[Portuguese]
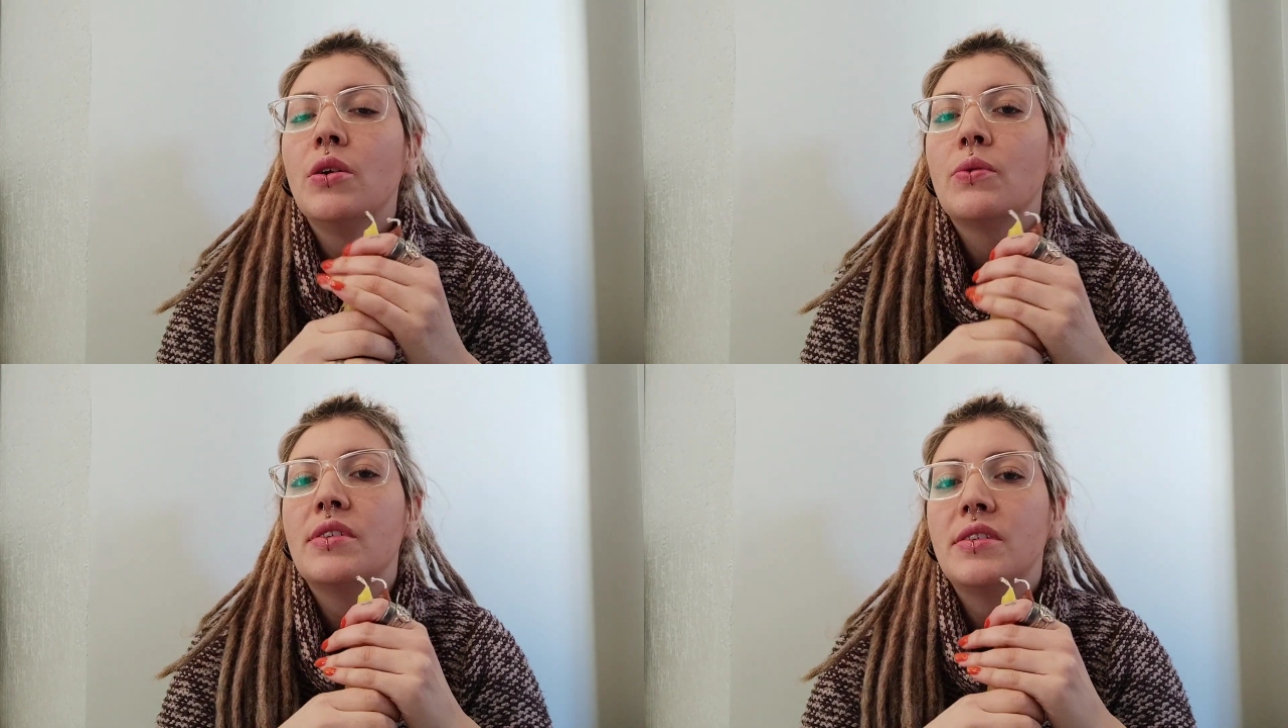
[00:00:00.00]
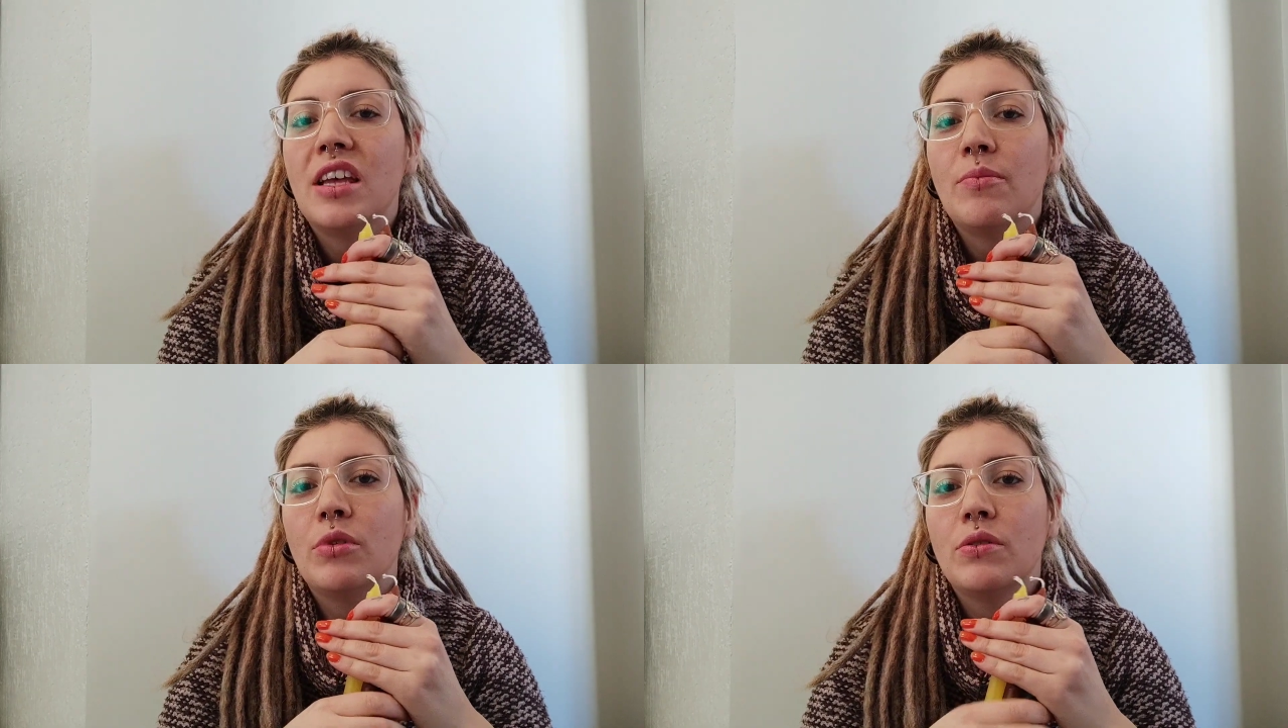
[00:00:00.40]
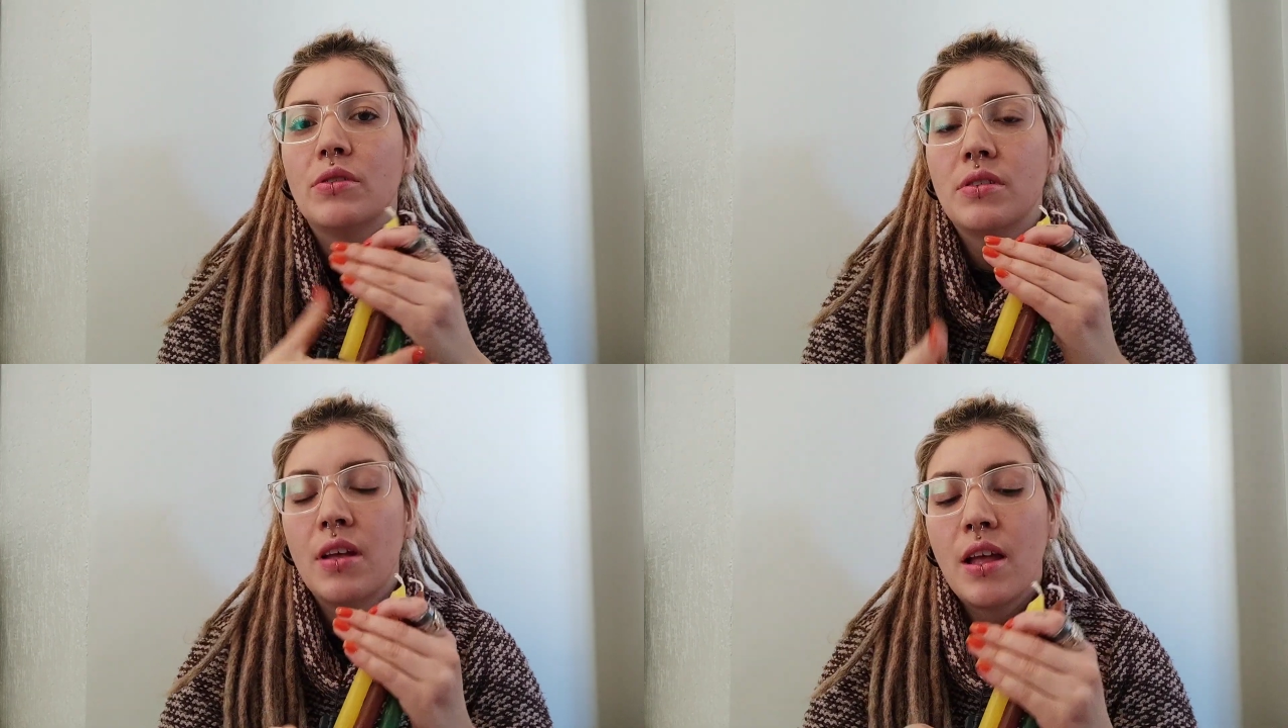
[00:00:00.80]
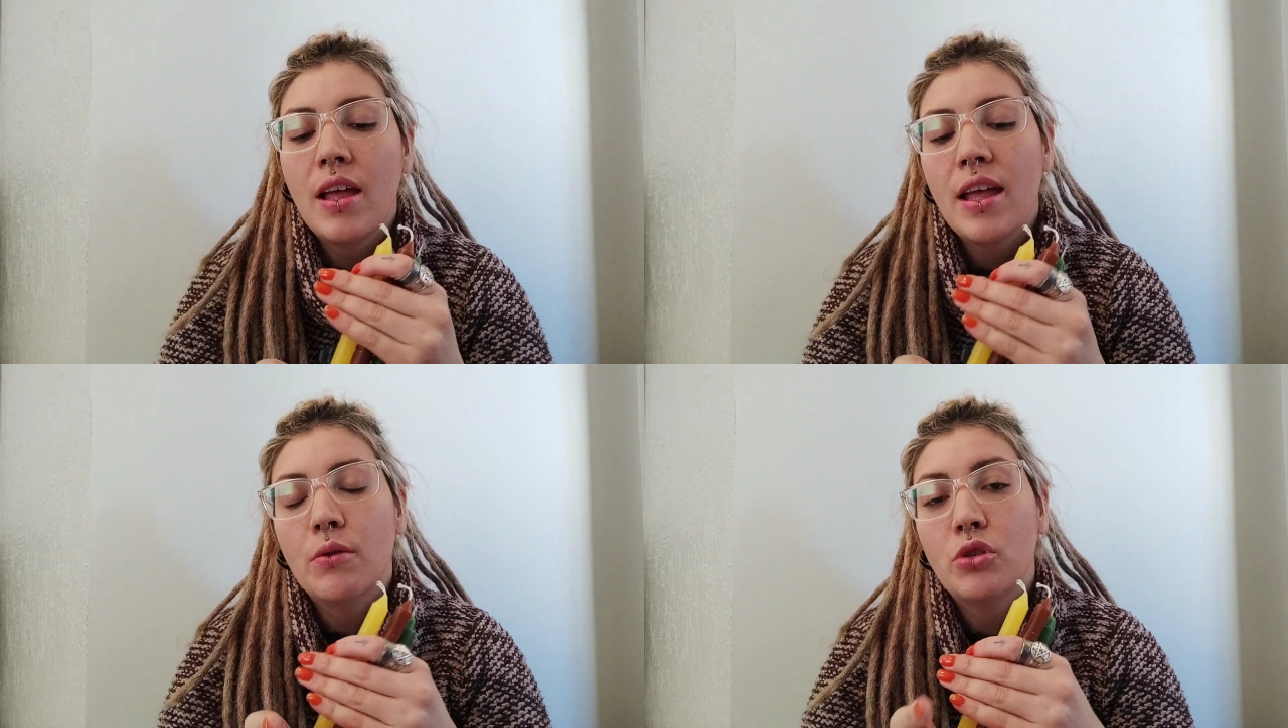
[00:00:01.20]
os símbolos.
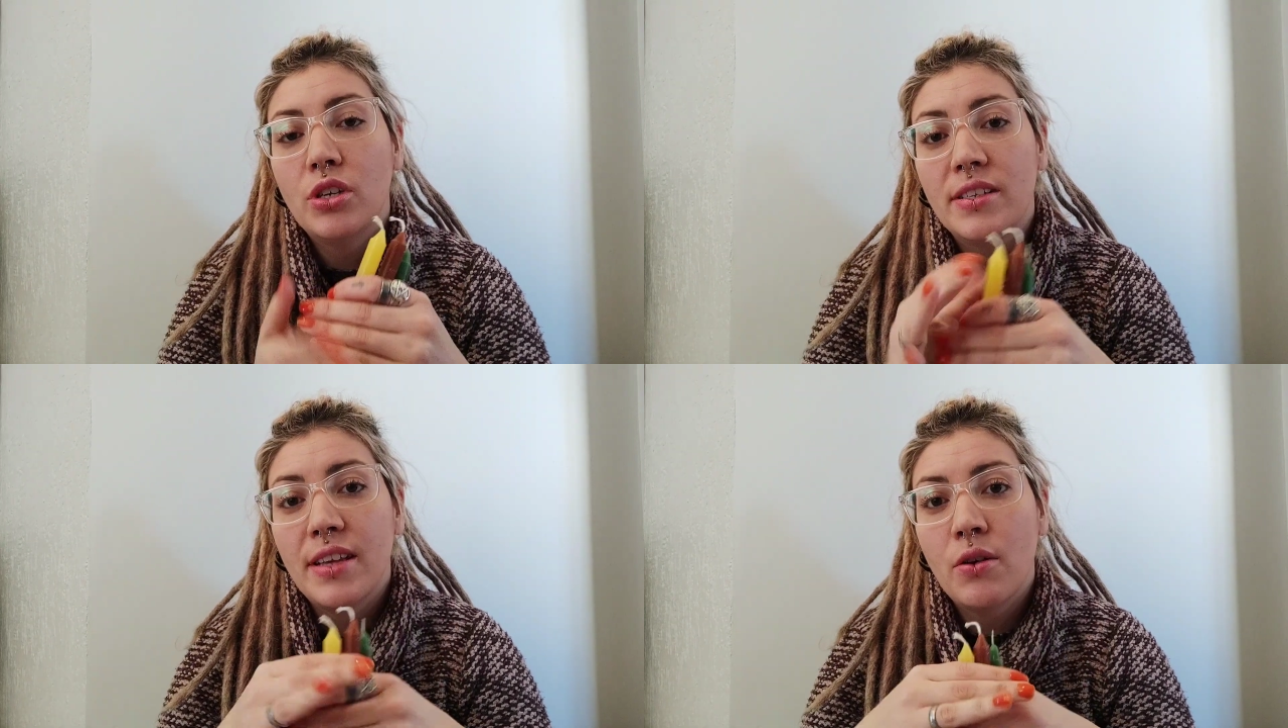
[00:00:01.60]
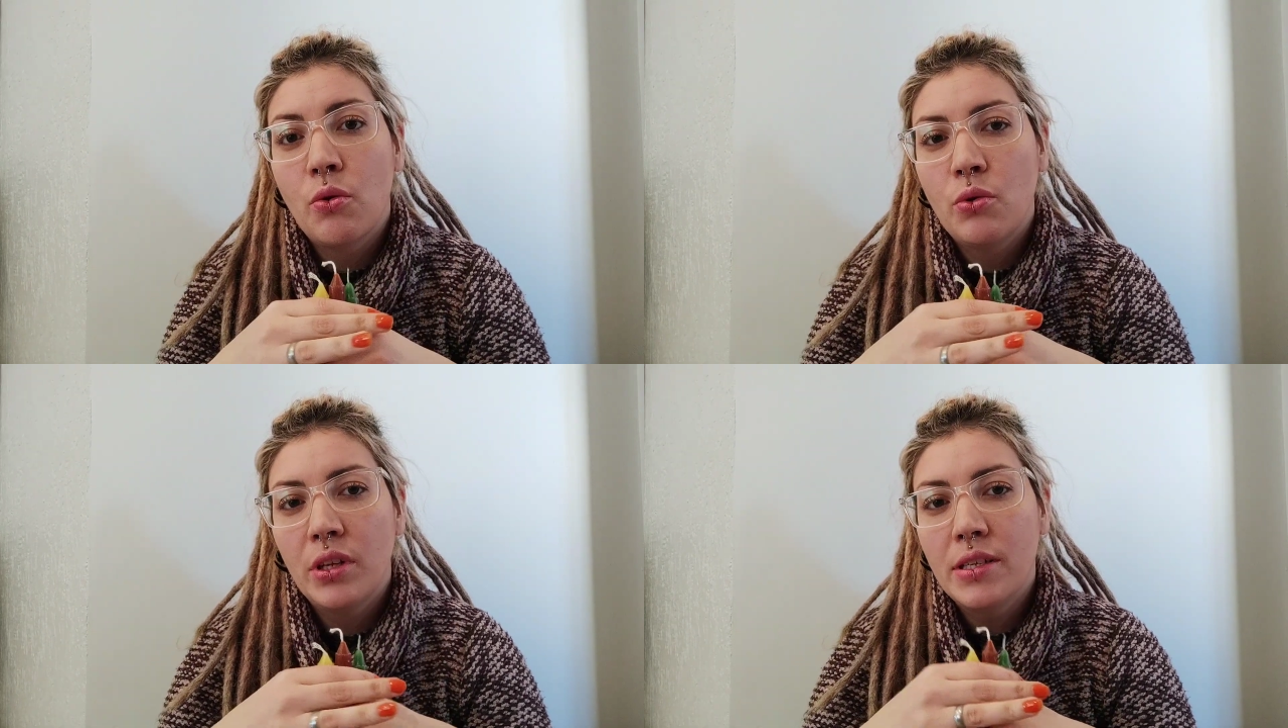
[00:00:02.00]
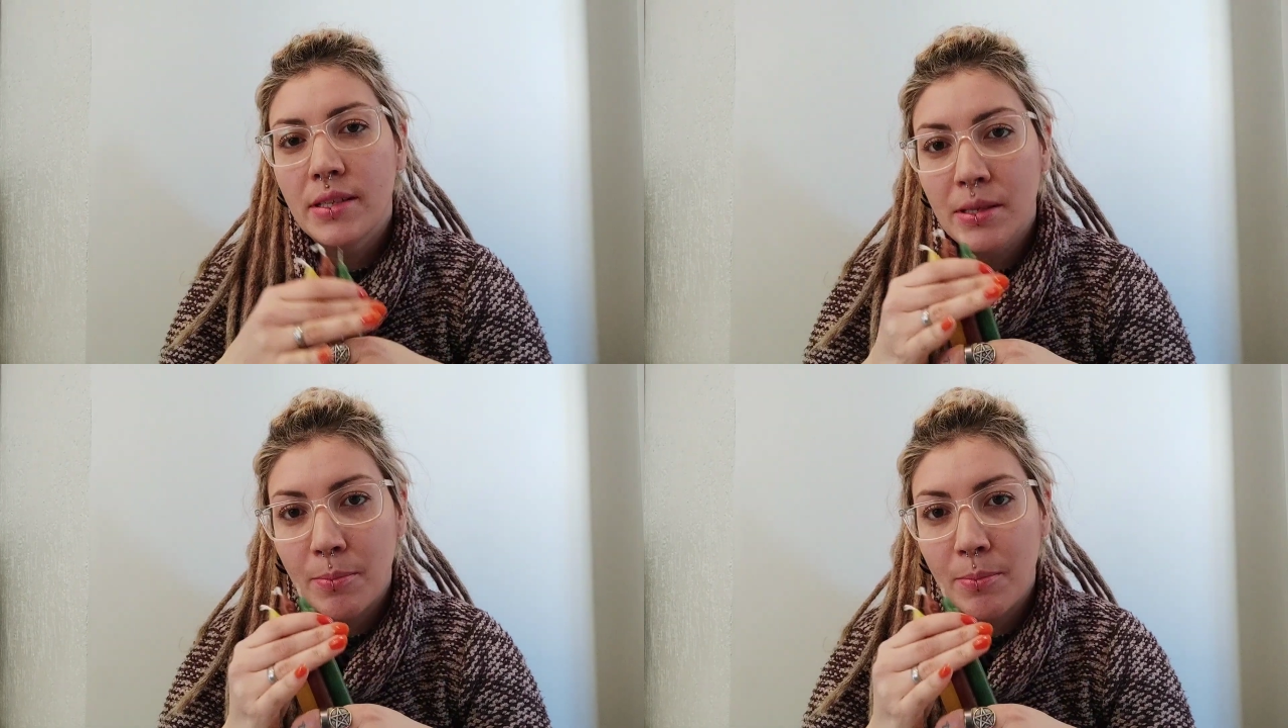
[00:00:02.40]
Eu utilizei runas,